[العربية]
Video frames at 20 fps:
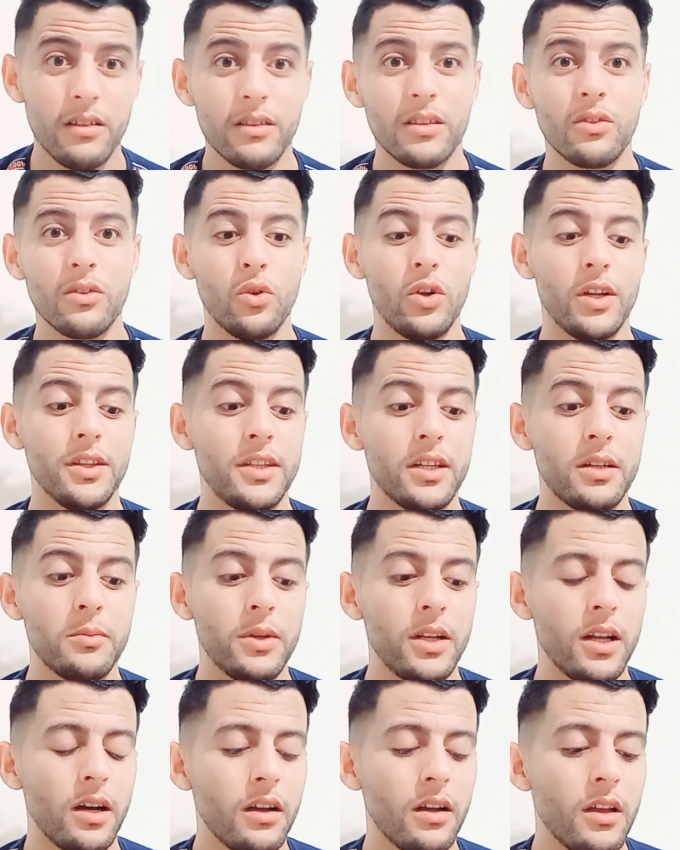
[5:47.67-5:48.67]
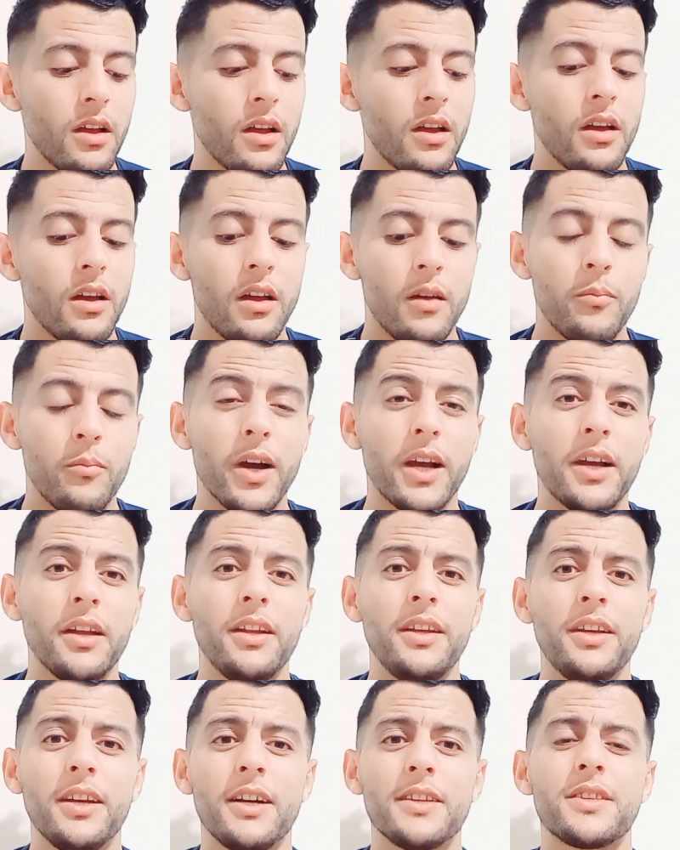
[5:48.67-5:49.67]
تقول عندي قبيله باكن
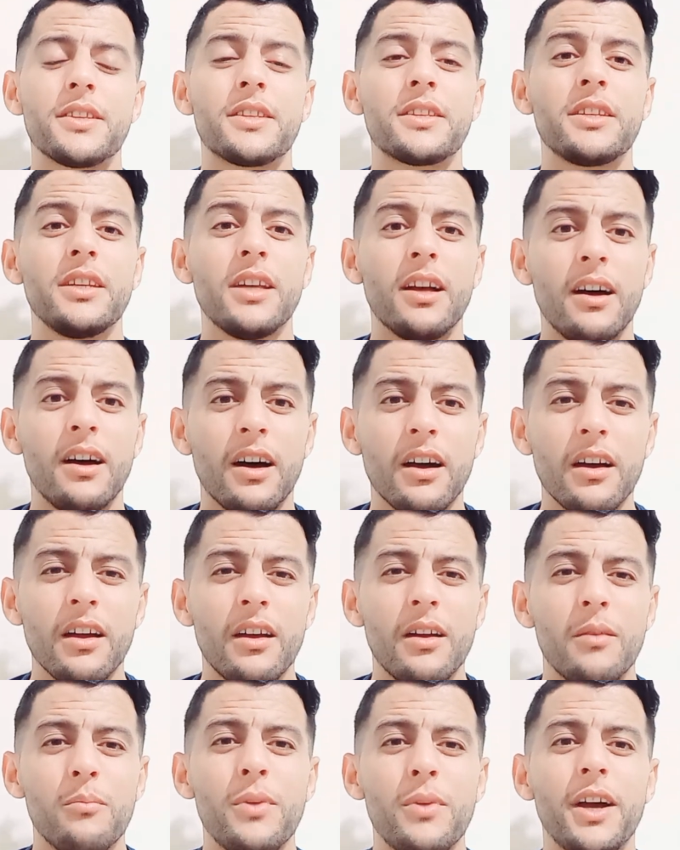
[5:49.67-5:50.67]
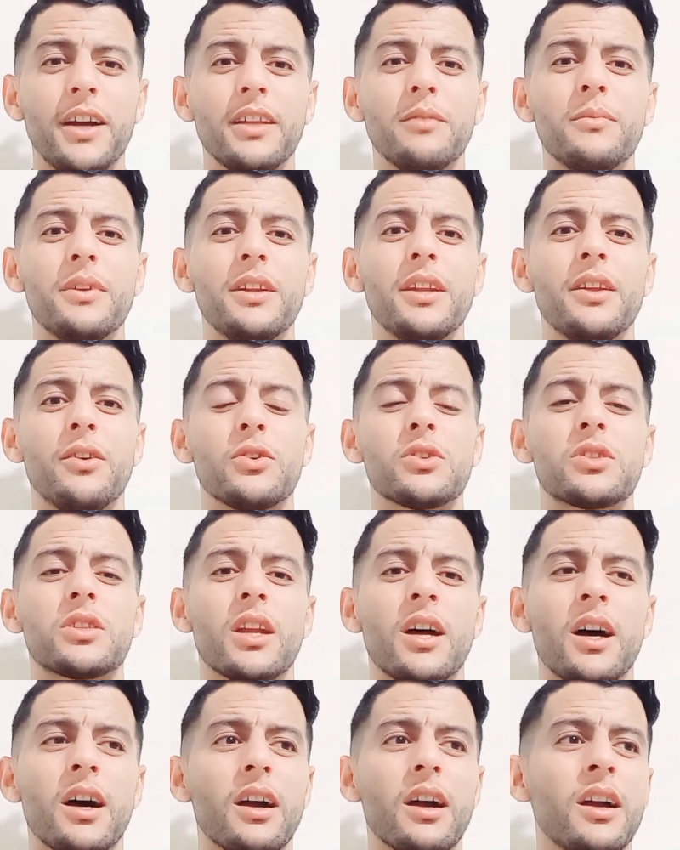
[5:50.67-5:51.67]
هي حسدتيها بعد من
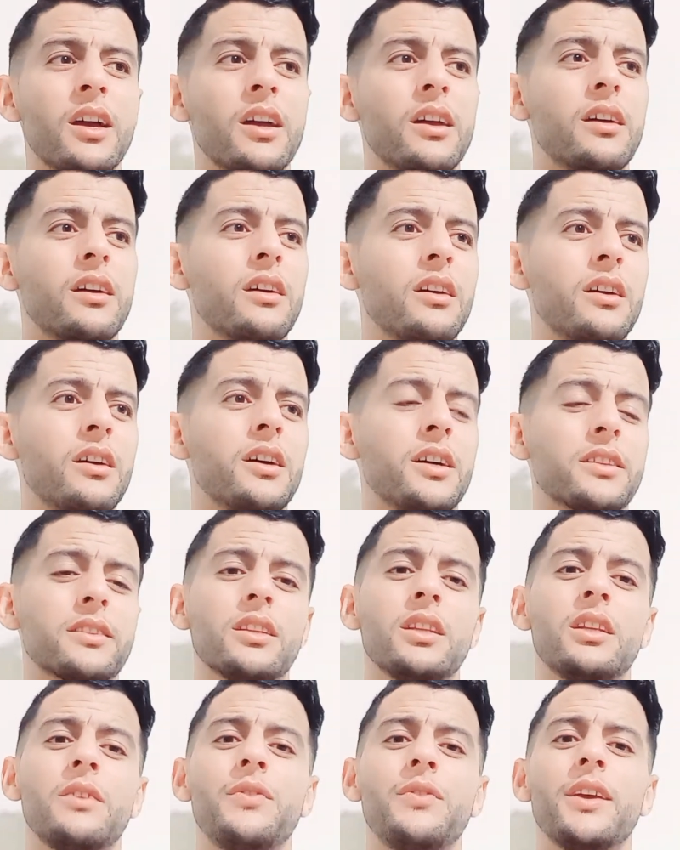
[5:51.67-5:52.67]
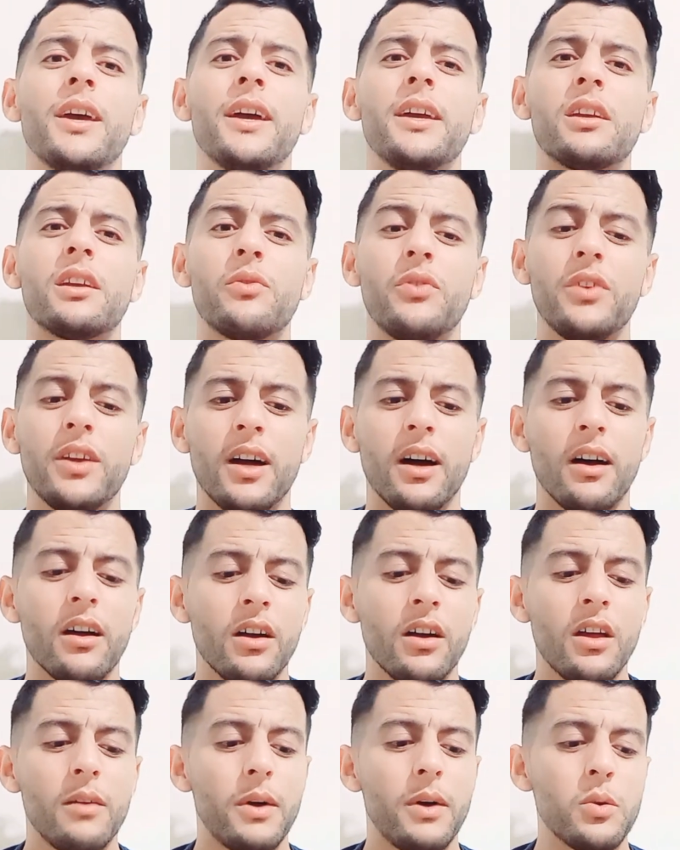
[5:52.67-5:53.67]
عسره آه اللي فيها يكفيها
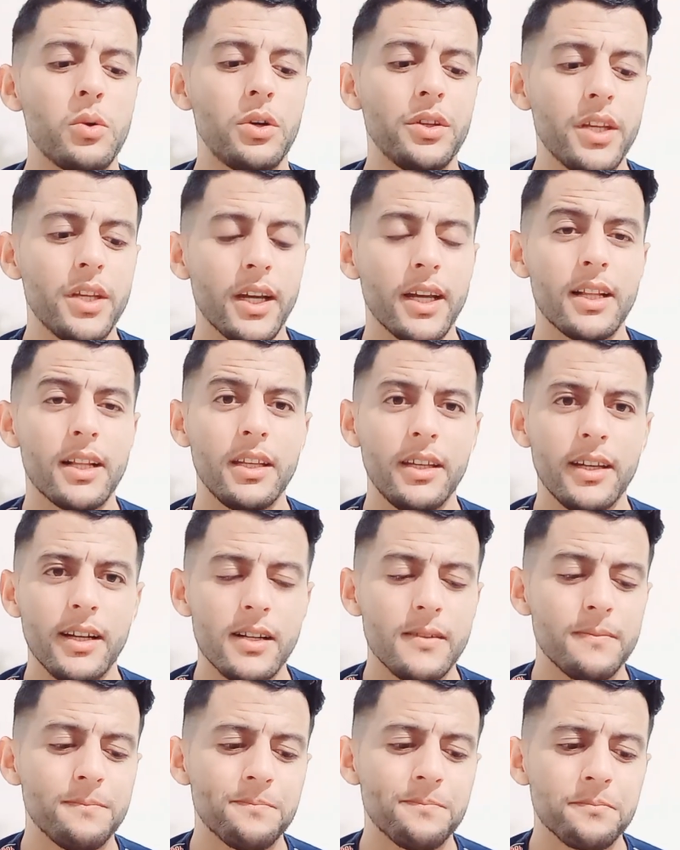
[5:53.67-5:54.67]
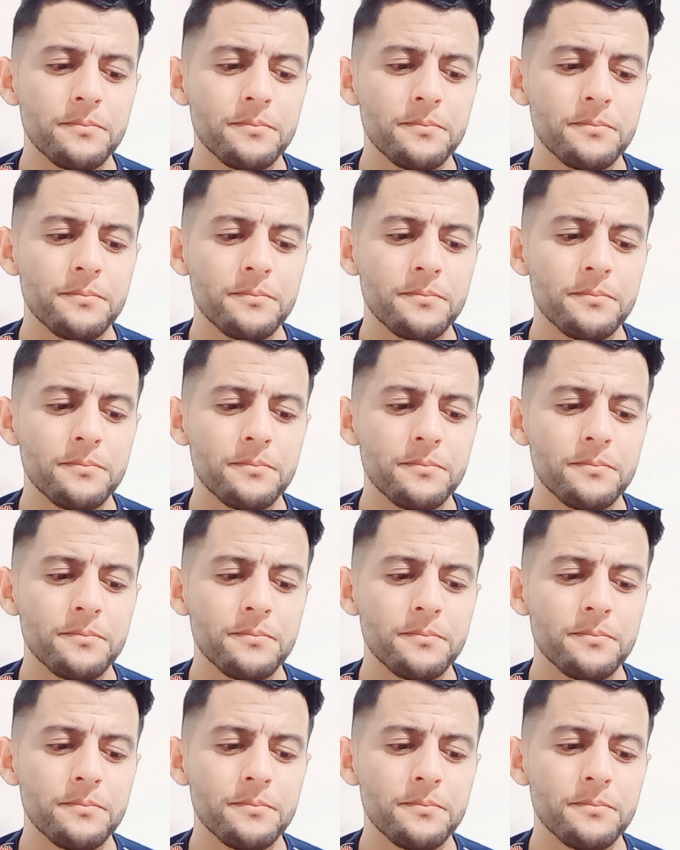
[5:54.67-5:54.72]
بحال وحده قالت لي